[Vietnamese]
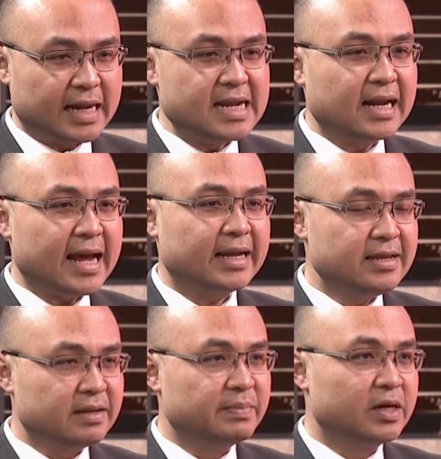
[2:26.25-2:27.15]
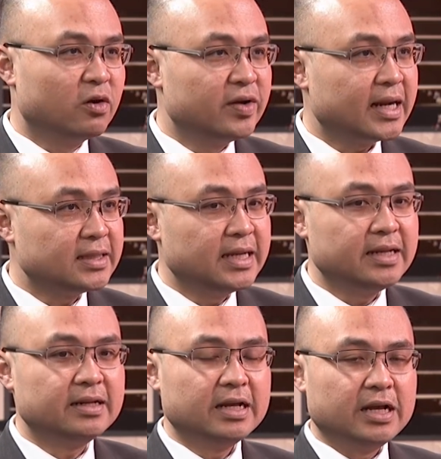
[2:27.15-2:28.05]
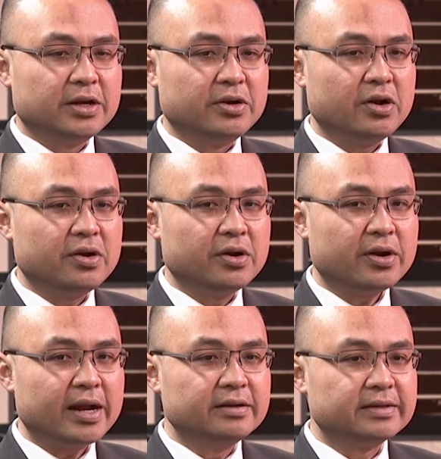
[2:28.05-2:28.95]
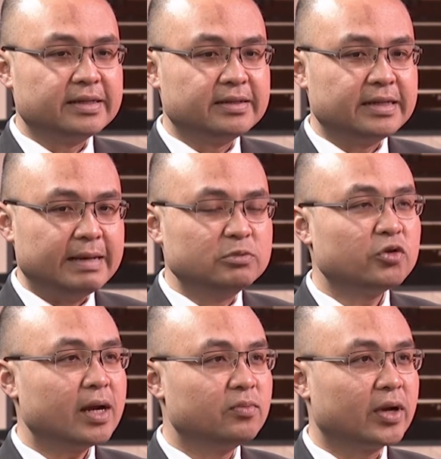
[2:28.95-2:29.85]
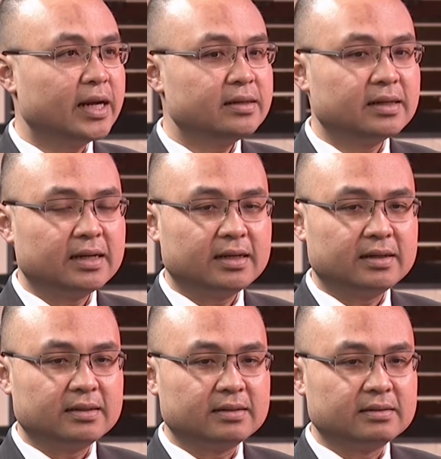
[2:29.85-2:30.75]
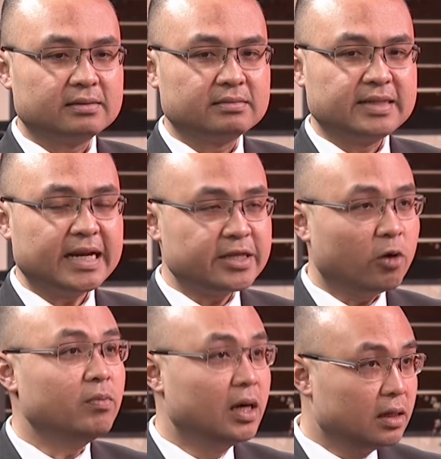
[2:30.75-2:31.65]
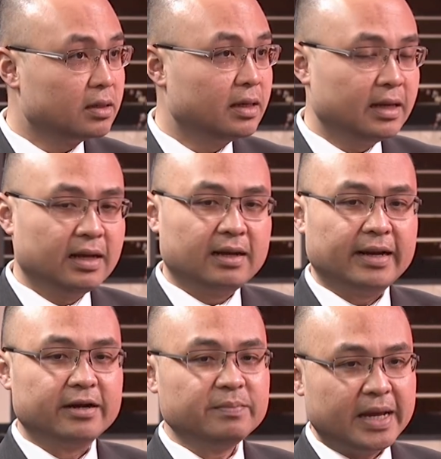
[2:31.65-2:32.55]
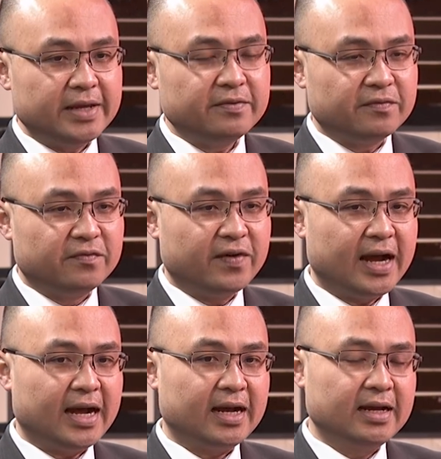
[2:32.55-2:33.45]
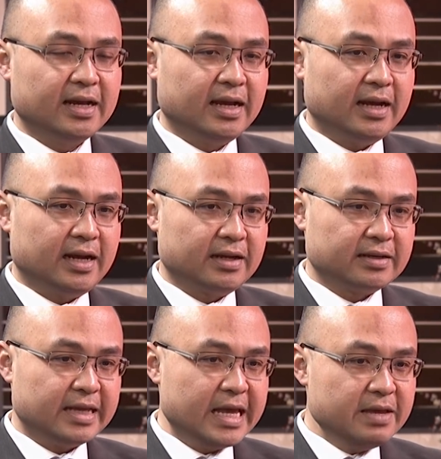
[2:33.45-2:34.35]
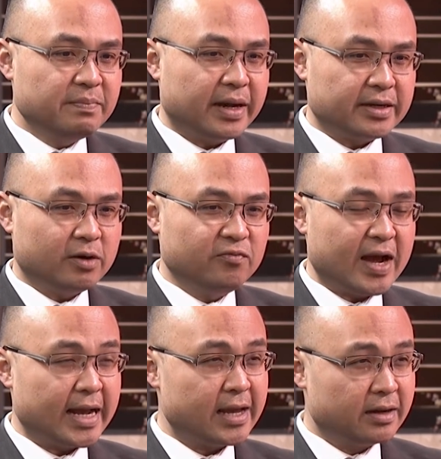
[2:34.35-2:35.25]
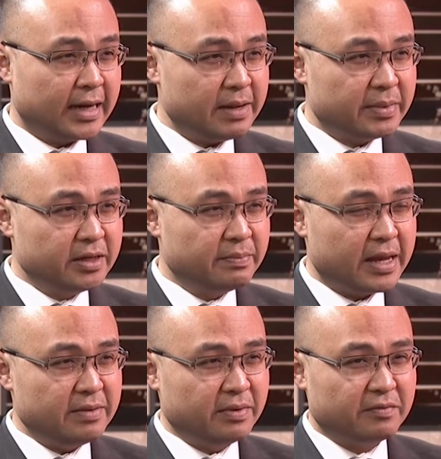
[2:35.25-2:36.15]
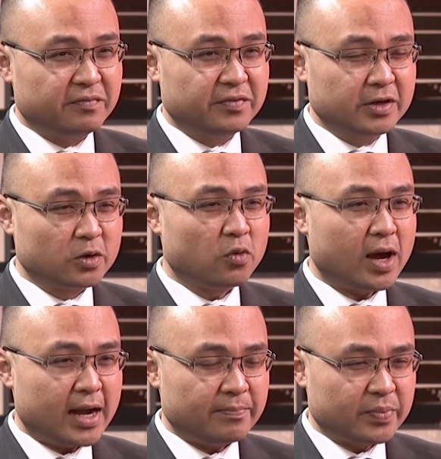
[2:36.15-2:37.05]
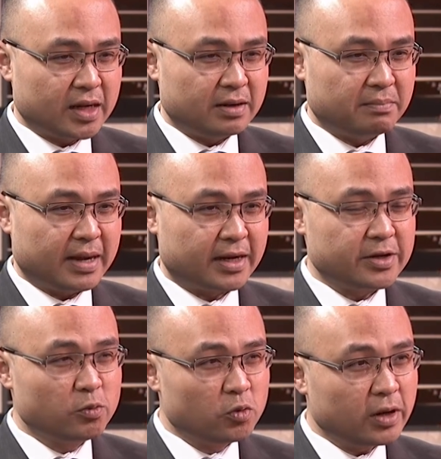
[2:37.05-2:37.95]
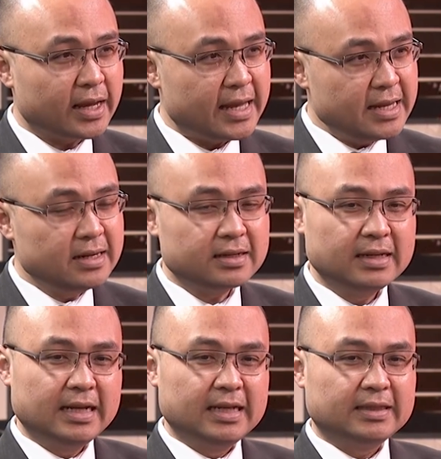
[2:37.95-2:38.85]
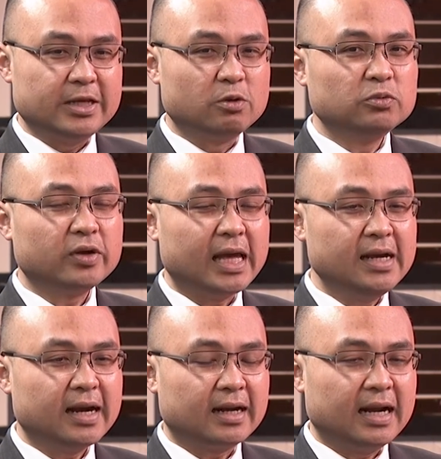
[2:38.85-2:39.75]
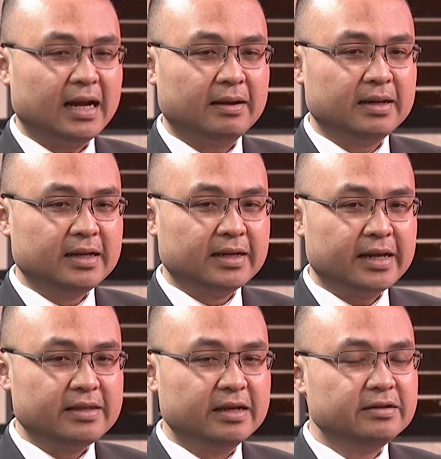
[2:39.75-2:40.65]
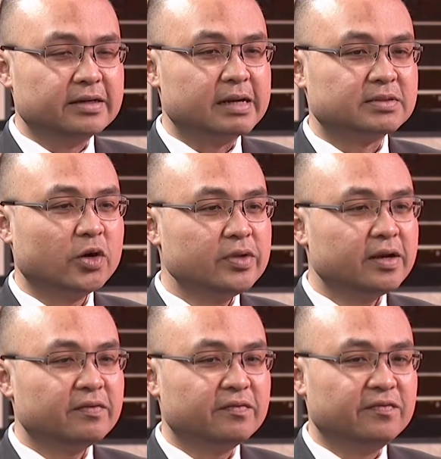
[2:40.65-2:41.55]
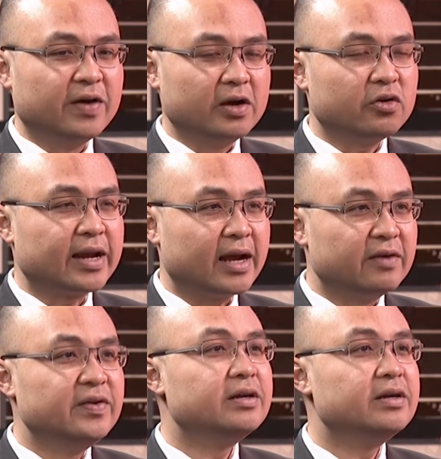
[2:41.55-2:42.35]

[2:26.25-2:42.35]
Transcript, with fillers: lây lan cái dịch bệnh covid 19 nó đã được kiểm soát một cách nhanh chóng hơn là nước Mỹ và Ờ, khi mà trong vài ngày gần đây mà nước Mỹ mà vượt qua à, mặt cái Trung Quốc hay Ý đó thì chúng tôi nghĩ rằng là những trường hợp xấu nhất vẫn còn đang ở